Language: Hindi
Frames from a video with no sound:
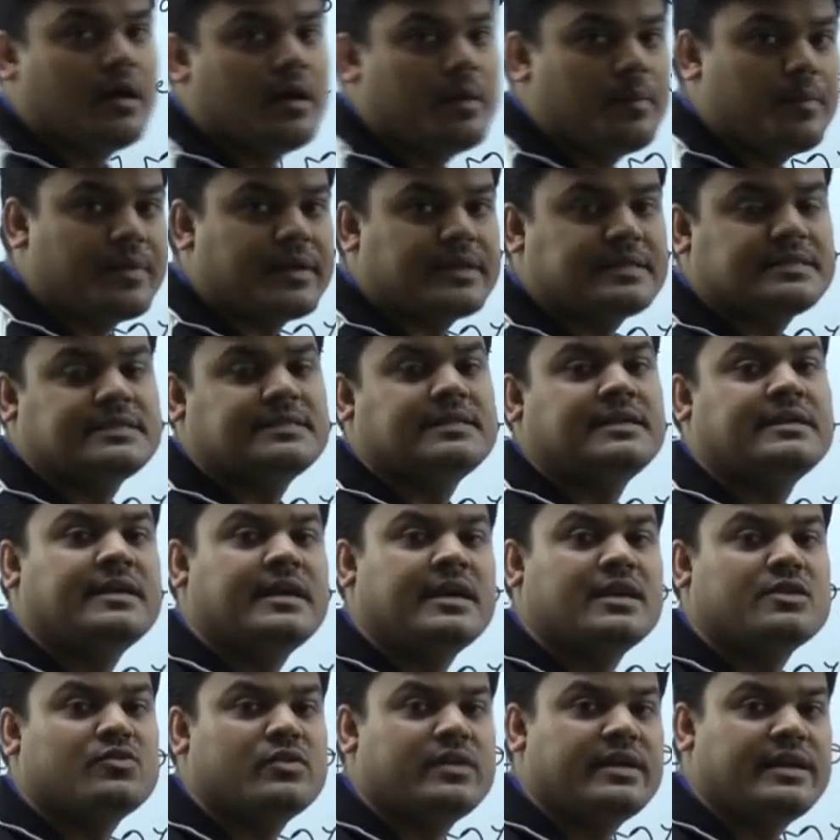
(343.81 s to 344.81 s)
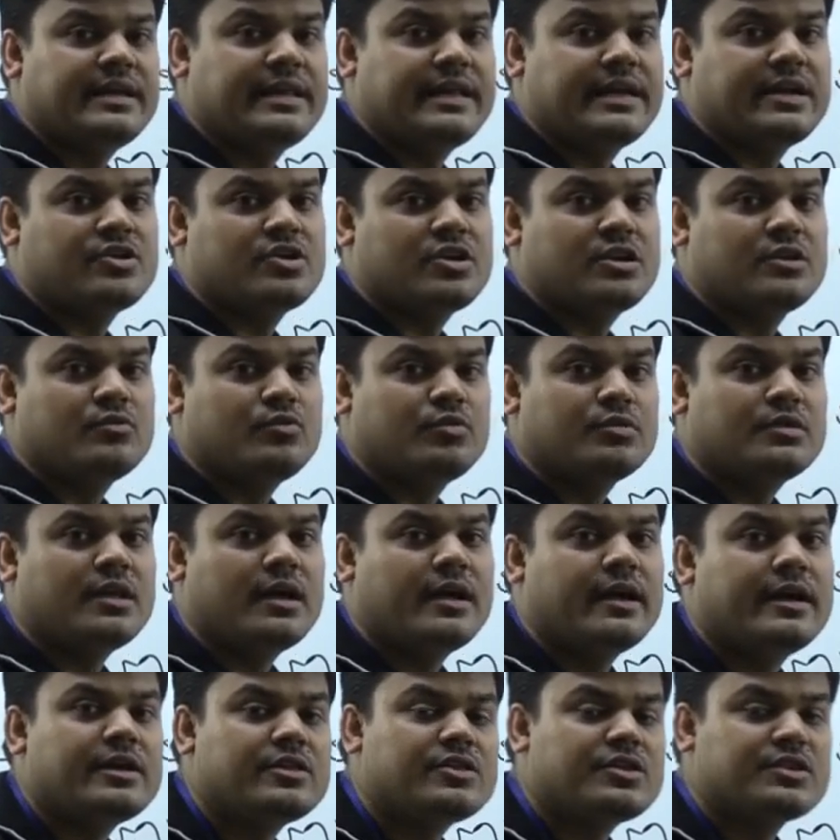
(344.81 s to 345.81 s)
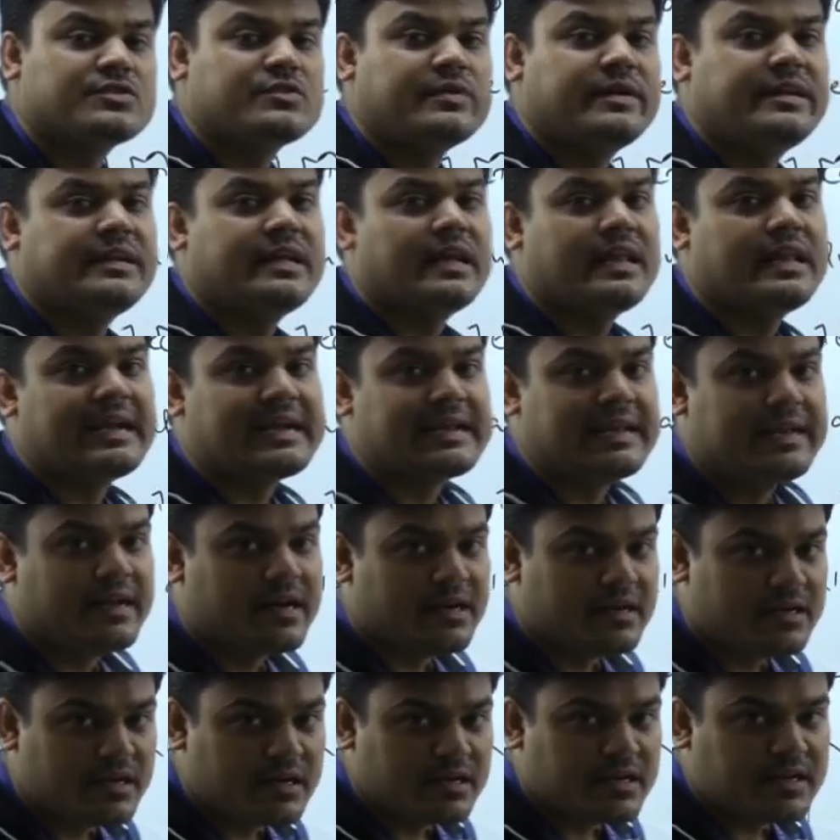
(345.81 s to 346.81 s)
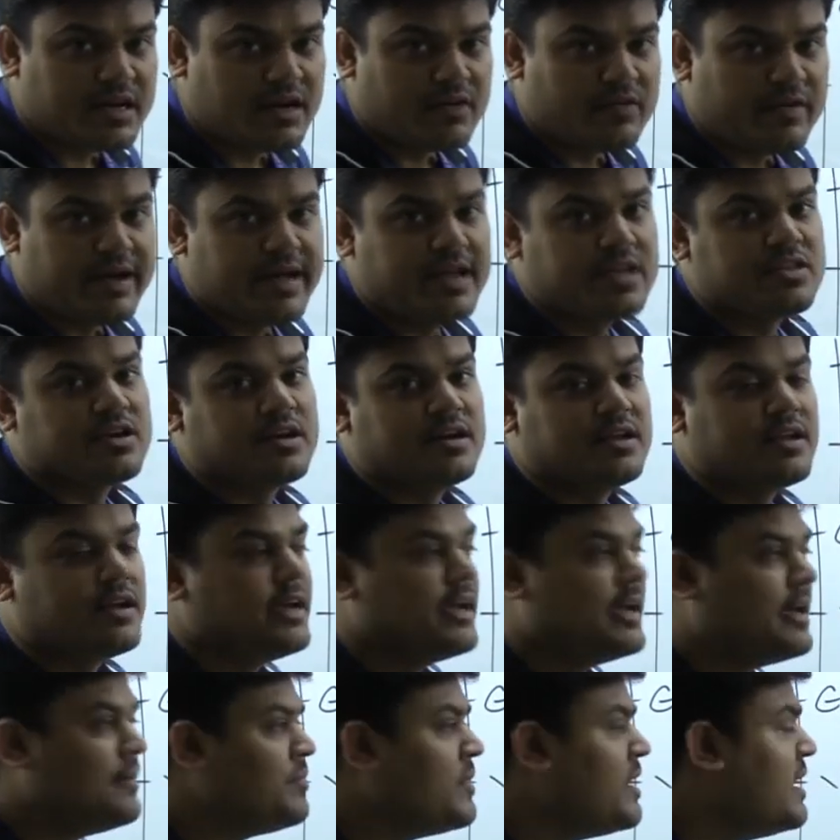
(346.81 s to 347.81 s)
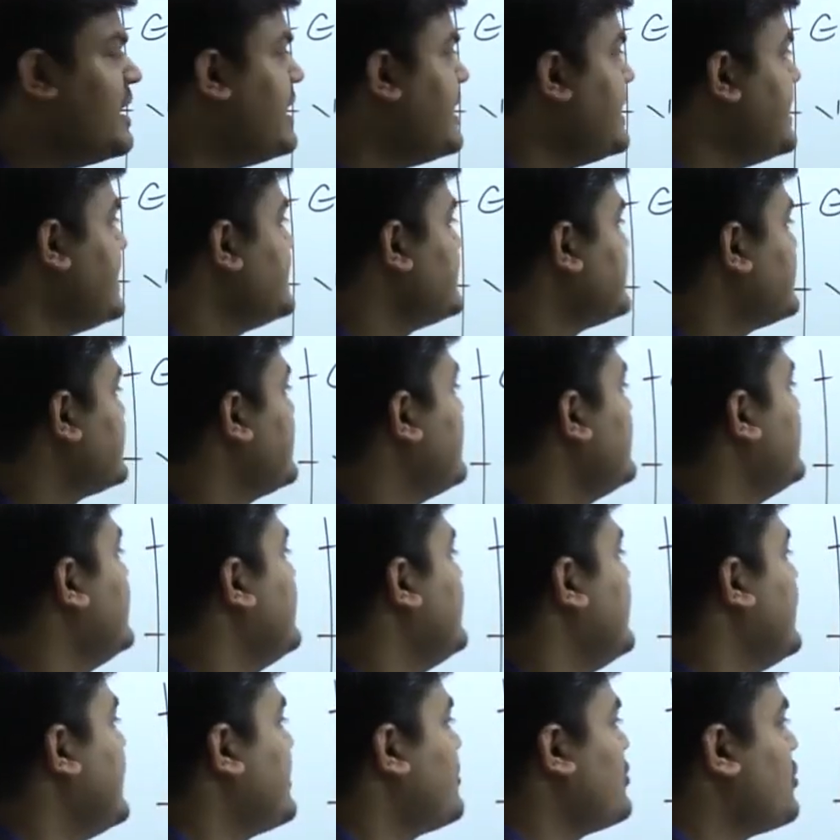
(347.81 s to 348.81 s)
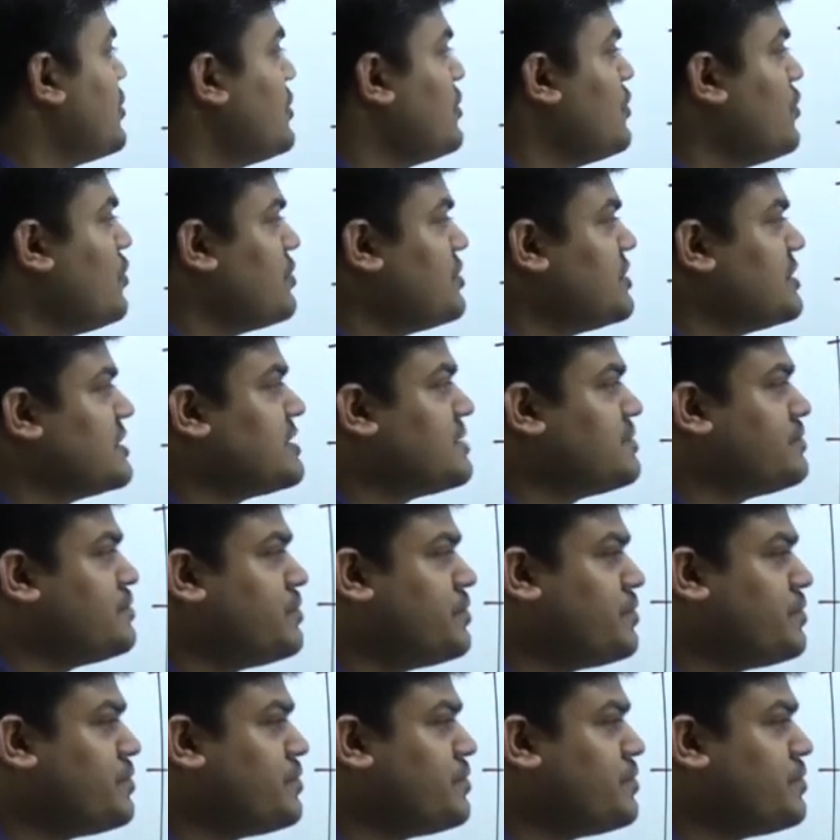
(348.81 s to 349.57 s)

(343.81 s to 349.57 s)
अब प्रेसिडेंट का जो इलेक्शन होता है जिसको इनडायरेक्टली कंडक्ट करवाया जा रहा है इस इलेक्शन को जिस